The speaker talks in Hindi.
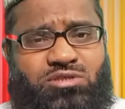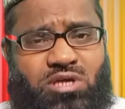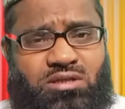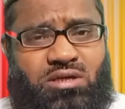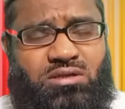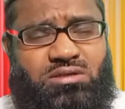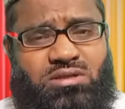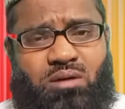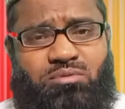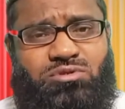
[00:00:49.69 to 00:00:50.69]
चैनल
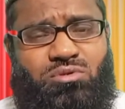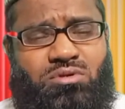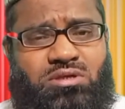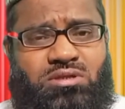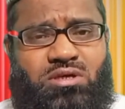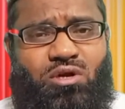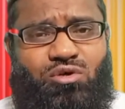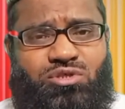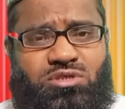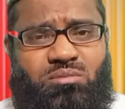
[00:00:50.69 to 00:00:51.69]
किताब सुन्नत की
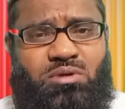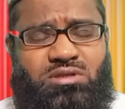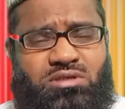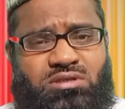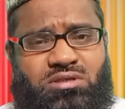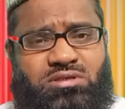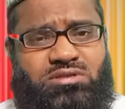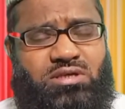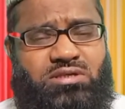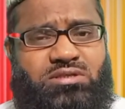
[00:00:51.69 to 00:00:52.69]
रोशनी में दीन की
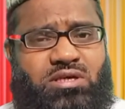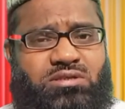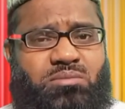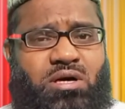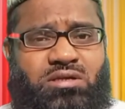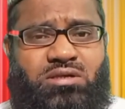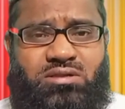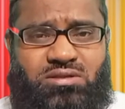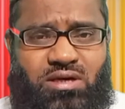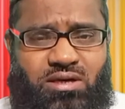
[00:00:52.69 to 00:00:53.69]
सही तर्जमानी
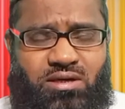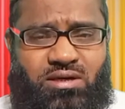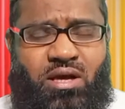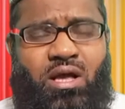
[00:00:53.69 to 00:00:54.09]
करता है